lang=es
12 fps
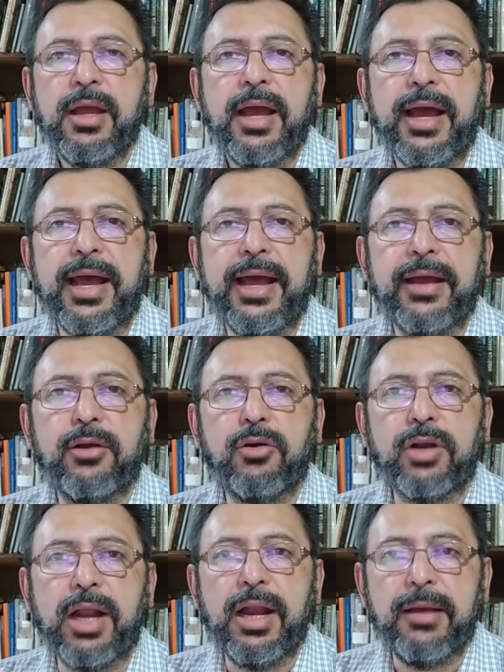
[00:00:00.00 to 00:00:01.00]

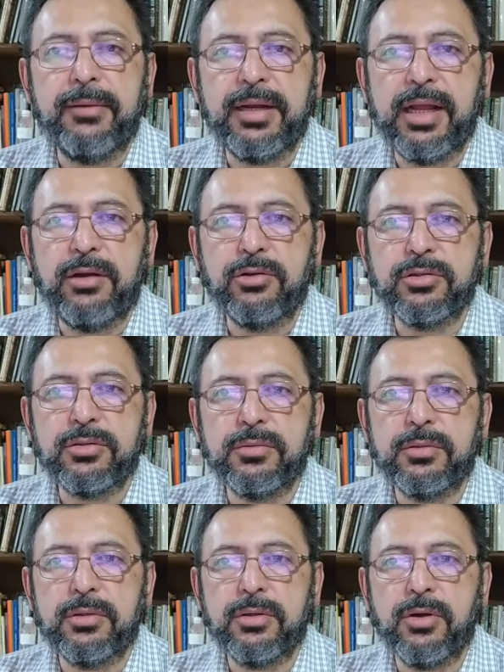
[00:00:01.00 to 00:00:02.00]
acorralaban a los
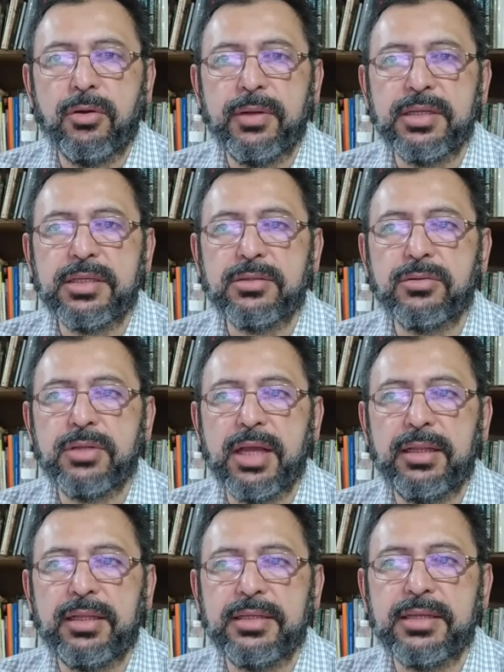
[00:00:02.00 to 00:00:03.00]
uh, jóvenes
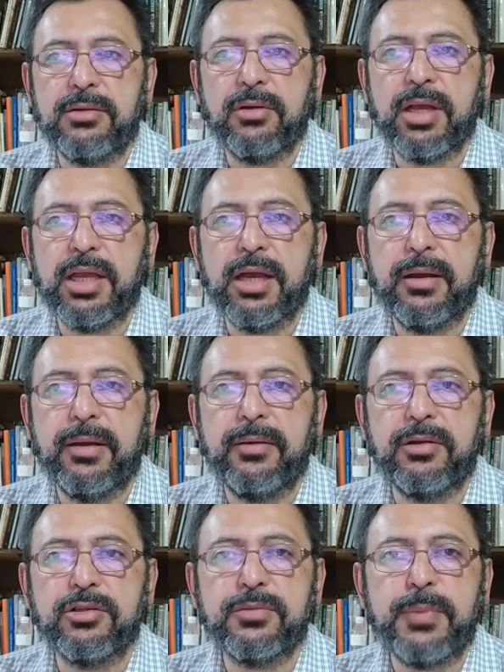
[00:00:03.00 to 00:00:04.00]
estudiantes en lo que
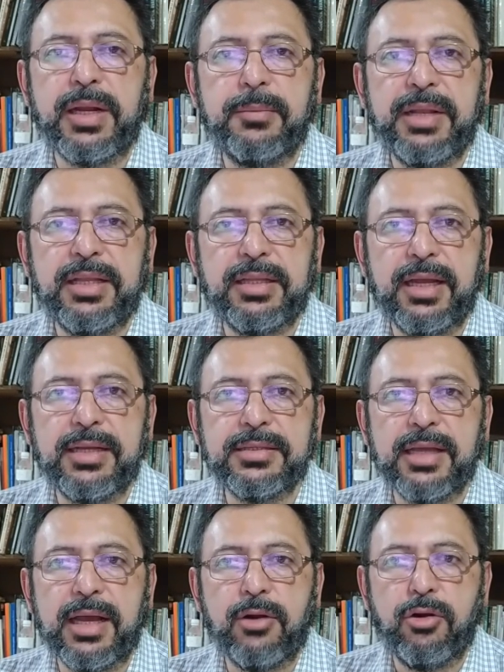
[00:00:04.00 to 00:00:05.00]
llevaban los
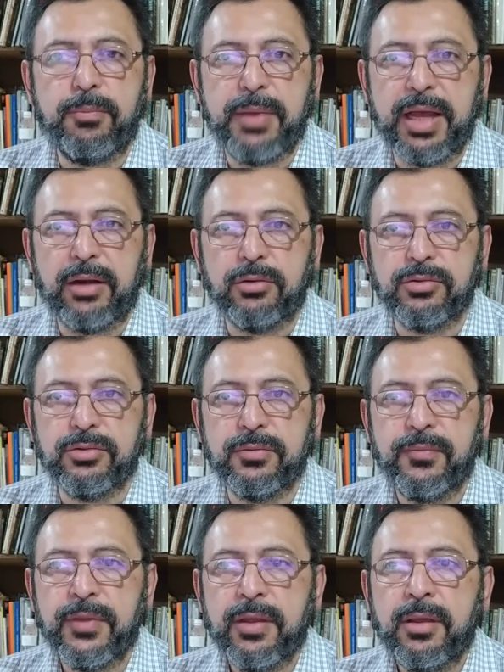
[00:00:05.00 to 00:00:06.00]
paramilitares a golpearlos.
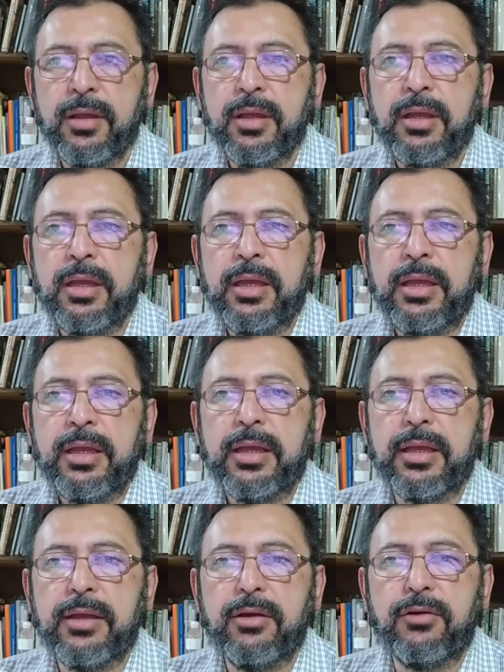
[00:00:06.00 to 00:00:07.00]

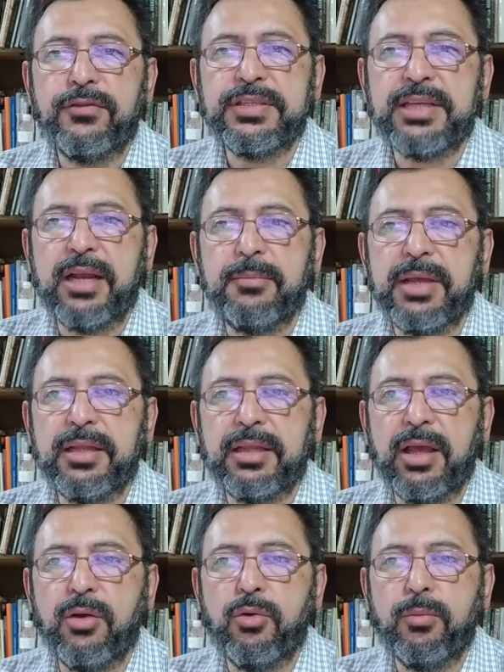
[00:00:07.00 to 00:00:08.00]

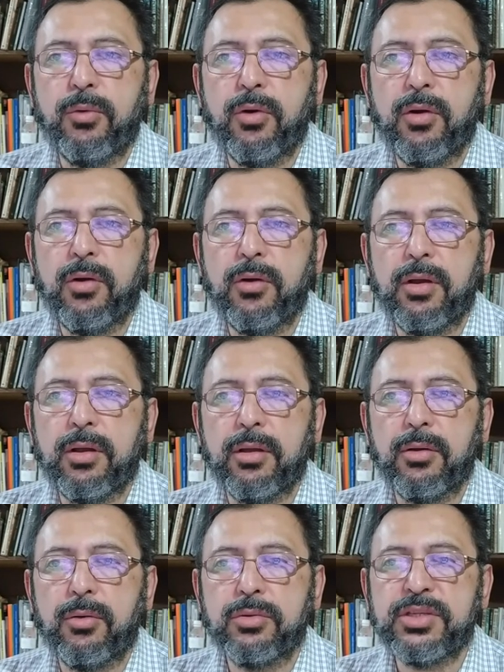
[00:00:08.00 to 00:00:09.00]
oficialmente
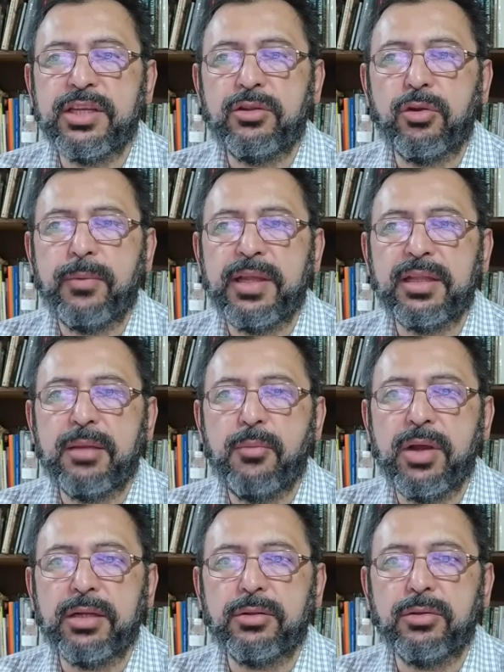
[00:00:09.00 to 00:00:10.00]
hubo 120
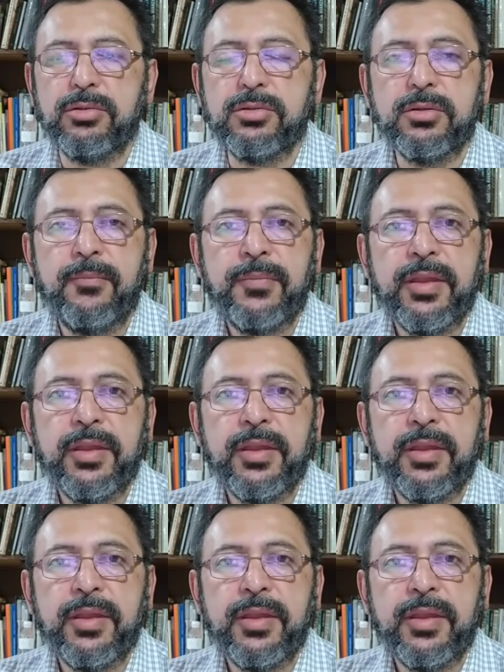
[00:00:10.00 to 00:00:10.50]
muertos,